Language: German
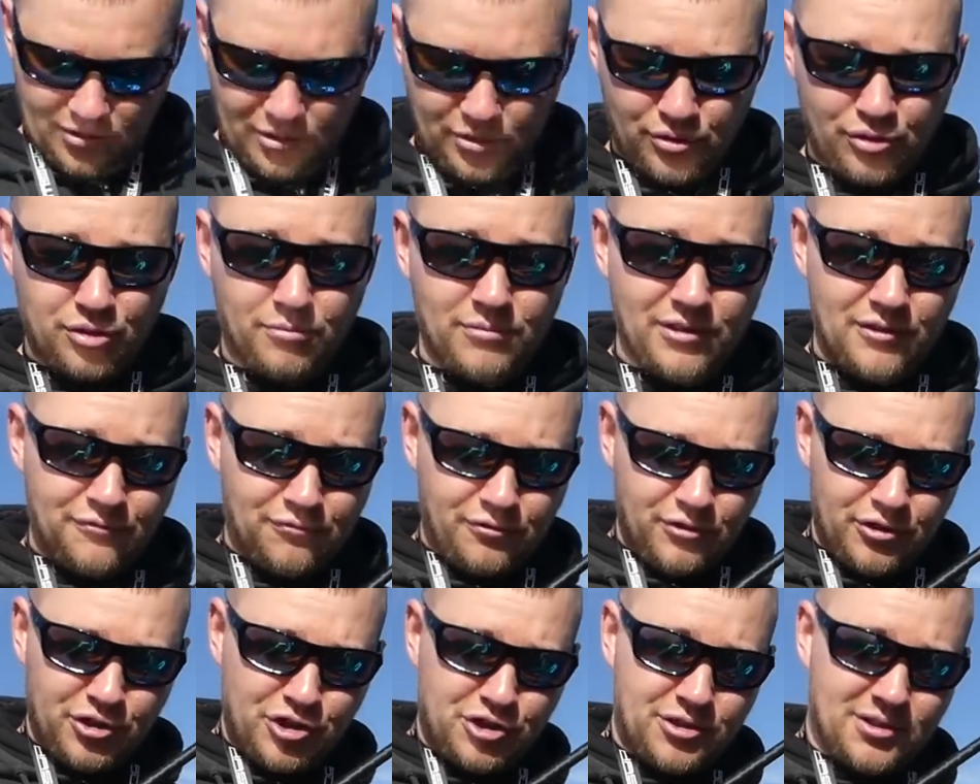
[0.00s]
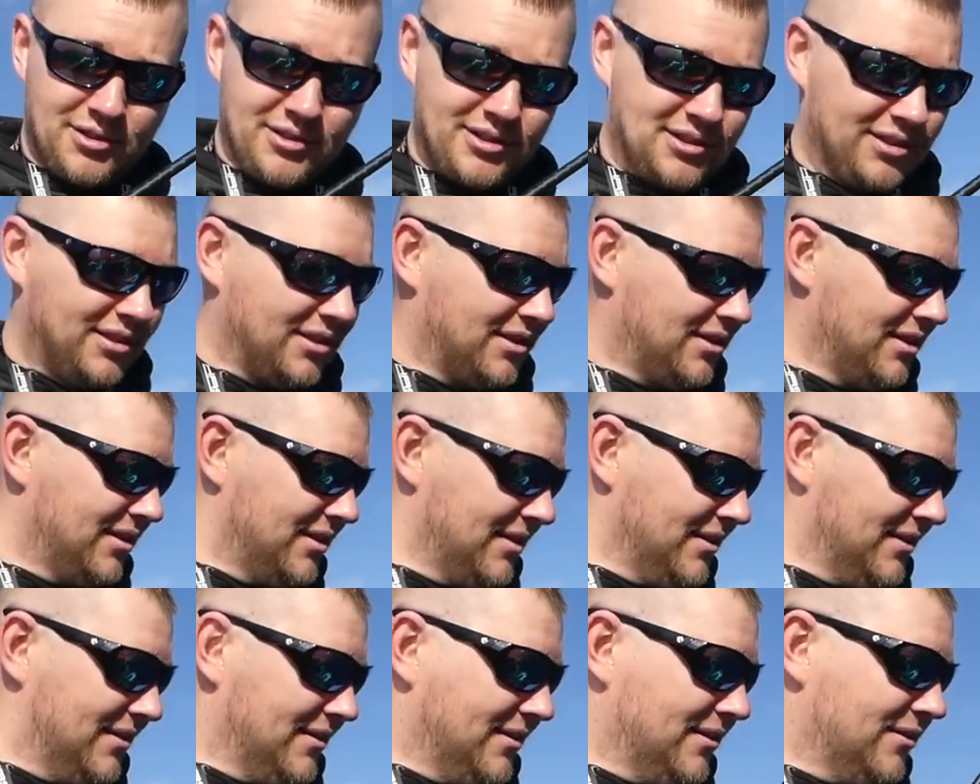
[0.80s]
Gummifisch,
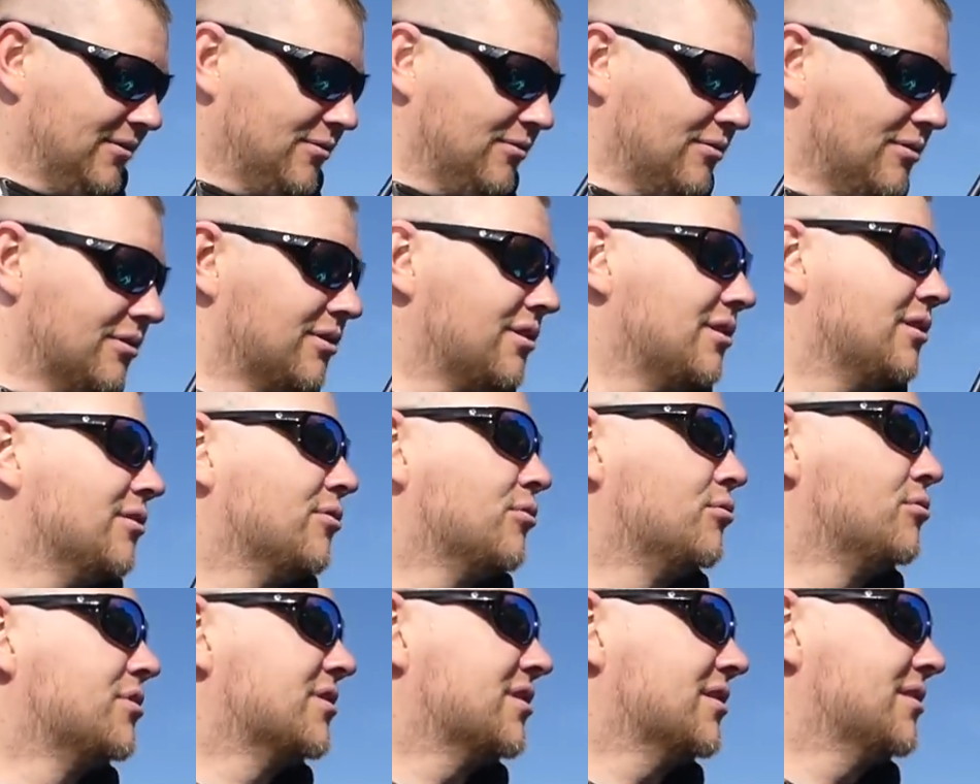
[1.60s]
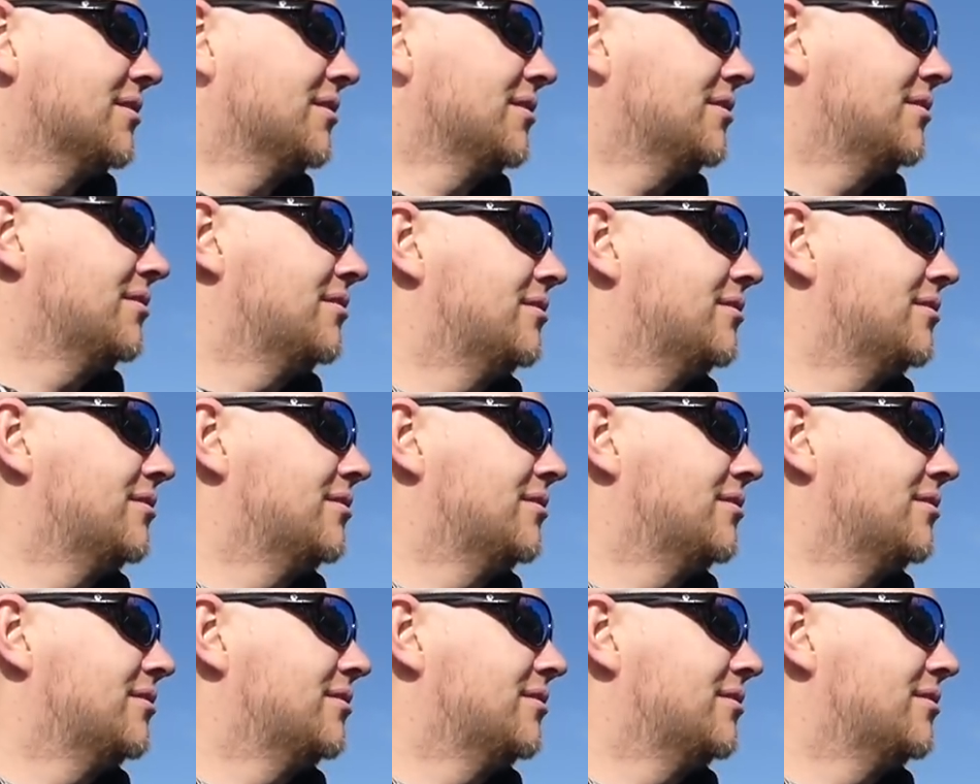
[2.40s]
eine ordentliche Route.